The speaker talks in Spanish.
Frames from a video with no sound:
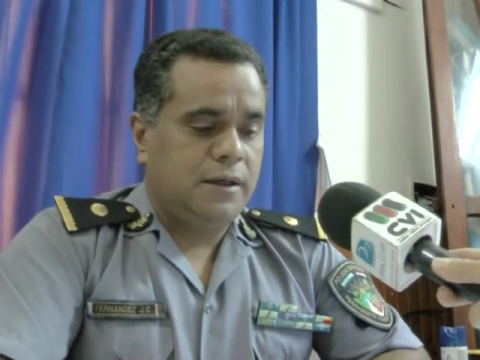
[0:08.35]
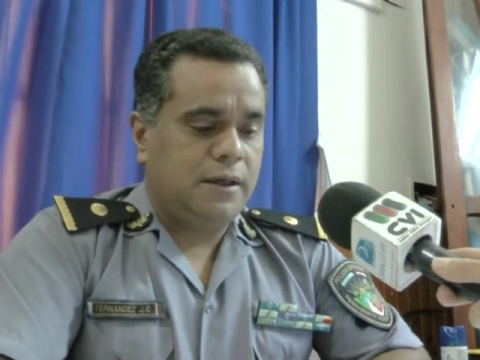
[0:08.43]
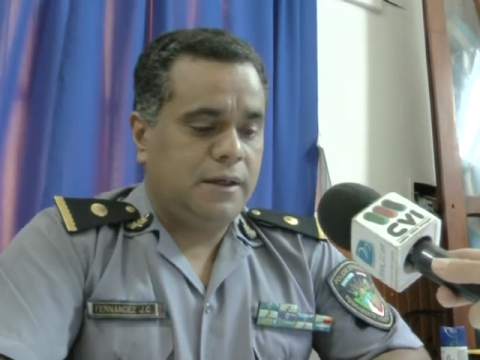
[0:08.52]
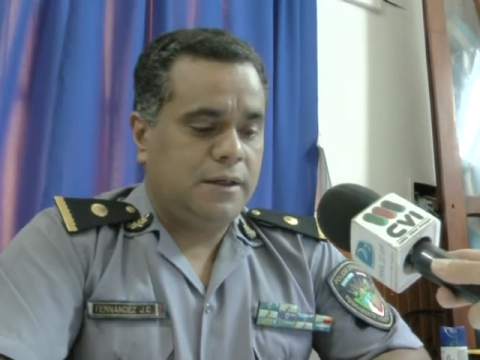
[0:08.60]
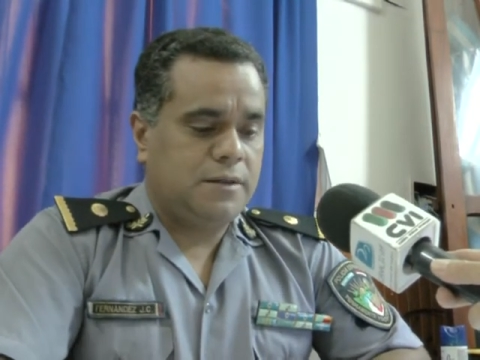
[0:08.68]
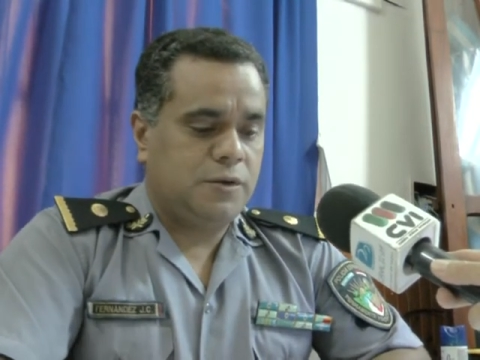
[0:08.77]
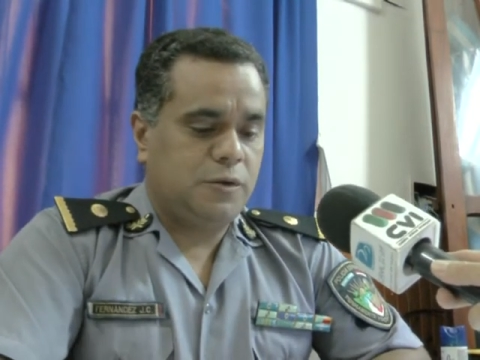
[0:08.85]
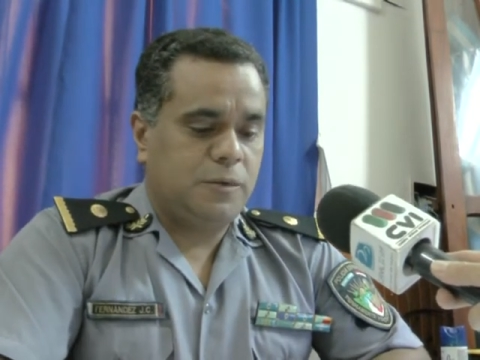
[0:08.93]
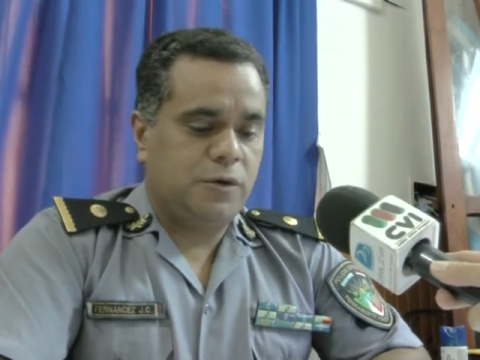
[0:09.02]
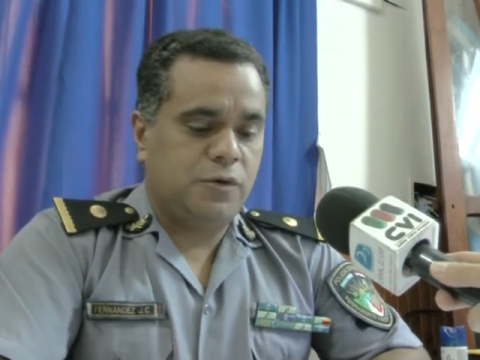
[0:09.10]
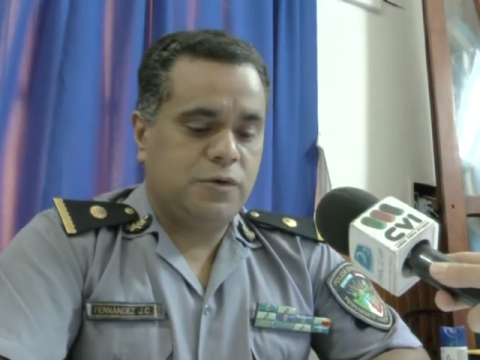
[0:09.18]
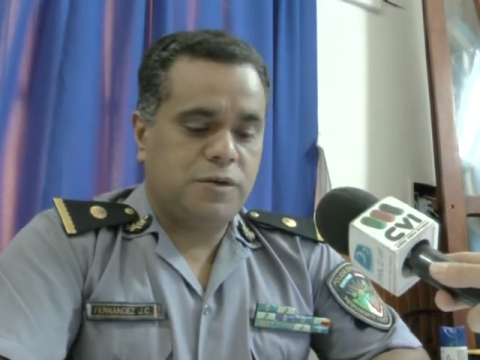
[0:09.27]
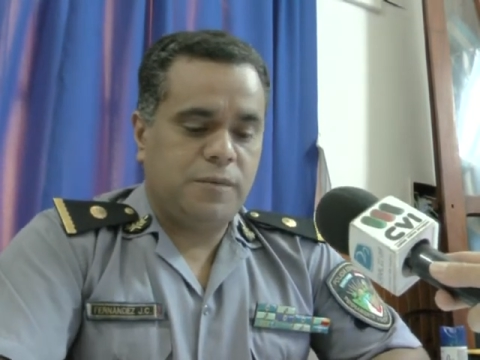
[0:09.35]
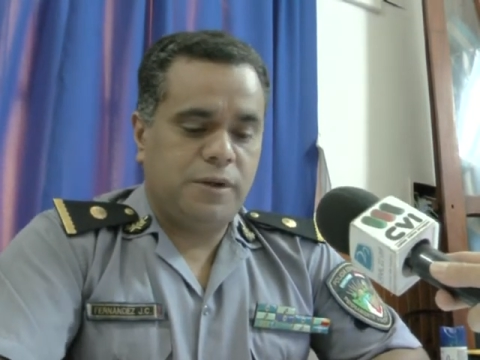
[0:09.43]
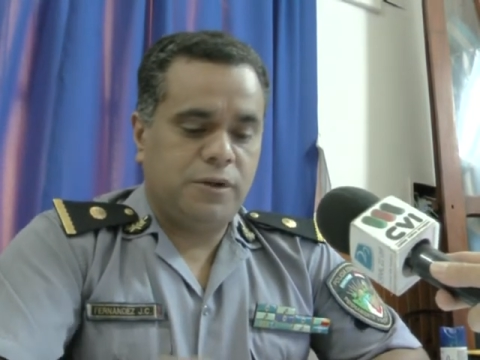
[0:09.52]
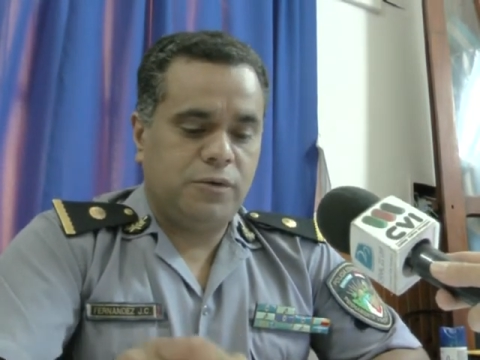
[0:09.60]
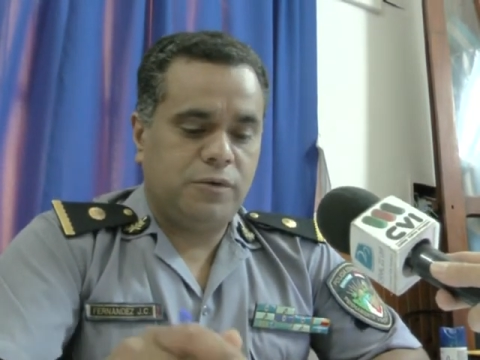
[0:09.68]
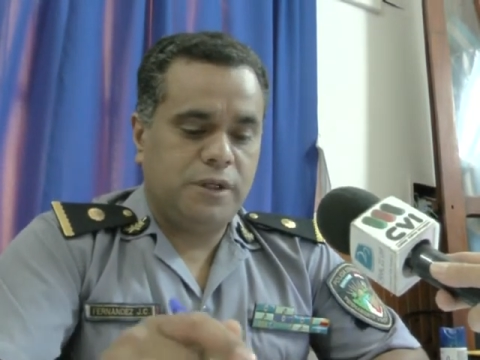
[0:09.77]
eh, se tomó
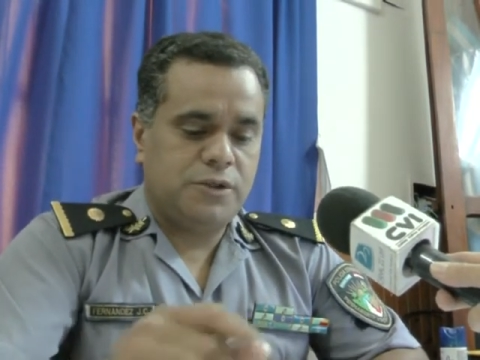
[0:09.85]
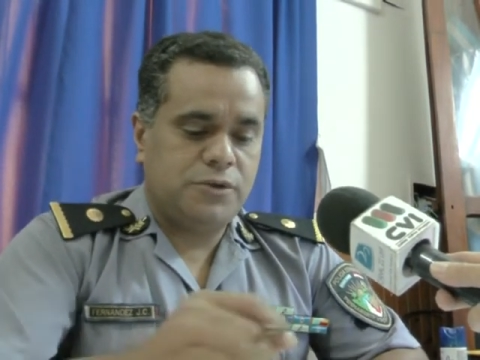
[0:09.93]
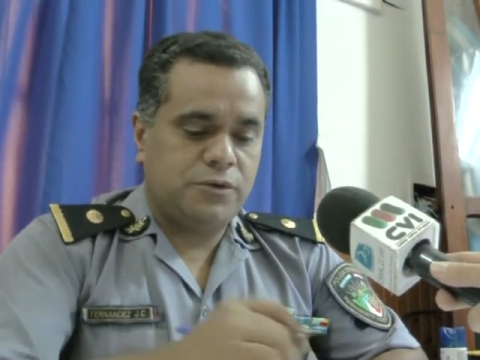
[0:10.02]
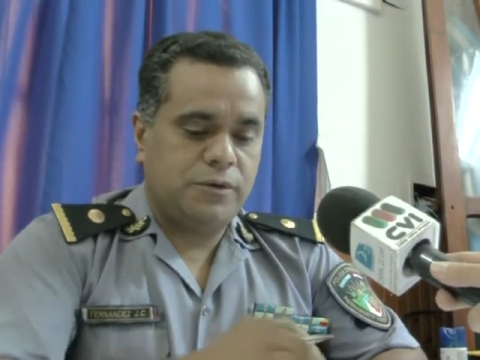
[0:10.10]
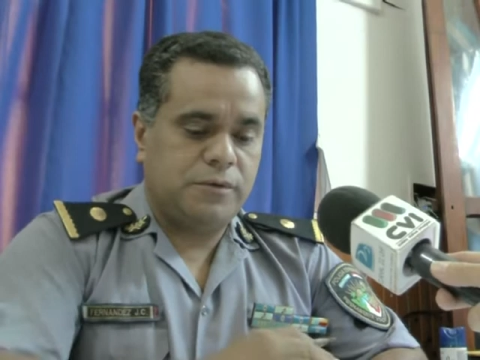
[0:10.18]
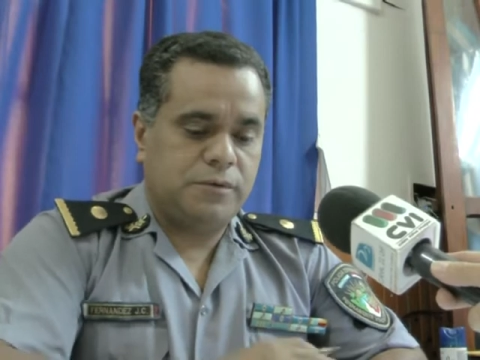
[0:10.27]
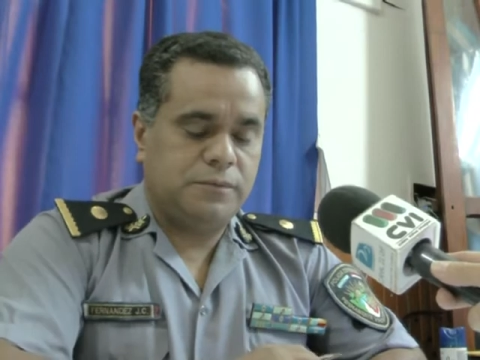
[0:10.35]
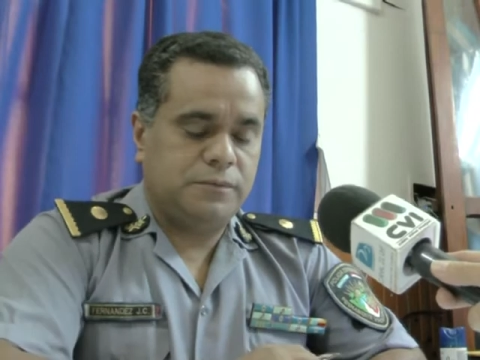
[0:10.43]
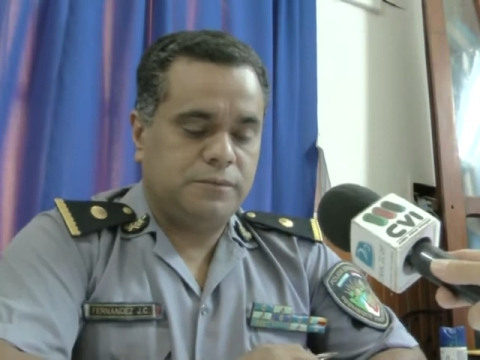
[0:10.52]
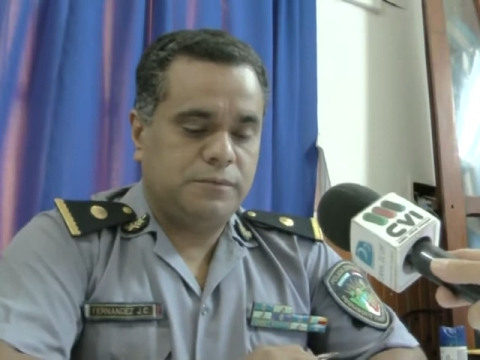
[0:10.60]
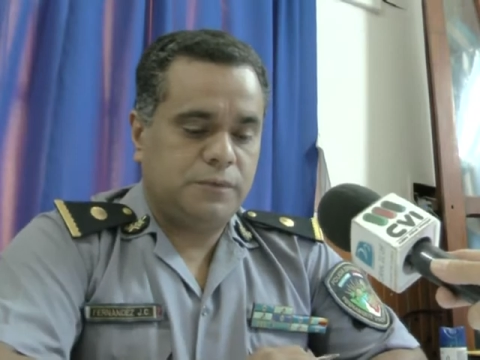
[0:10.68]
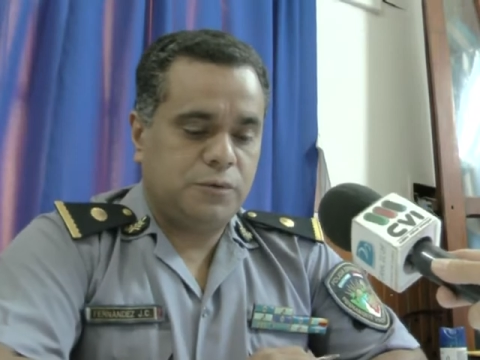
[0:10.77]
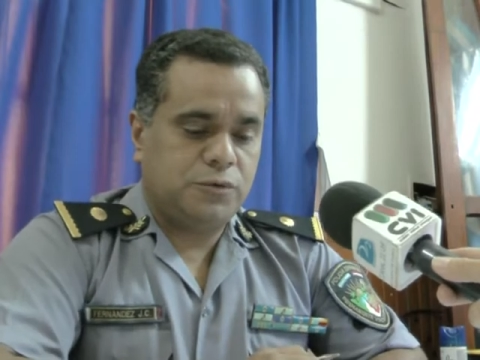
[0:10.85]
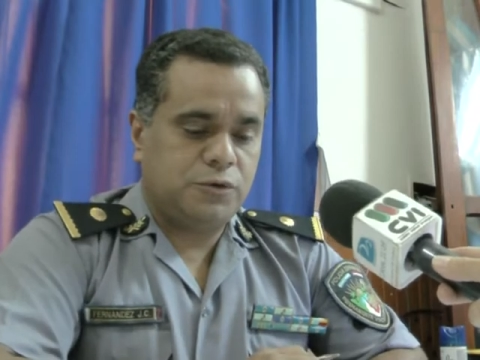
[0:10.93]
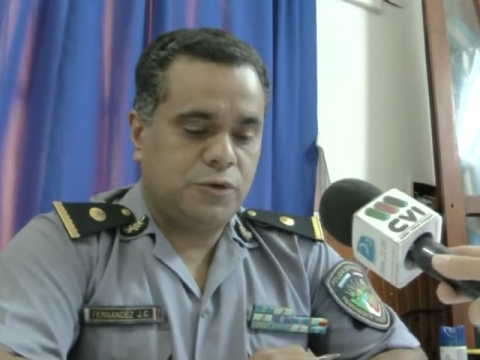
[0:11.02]
conocimiento de un hecho de un,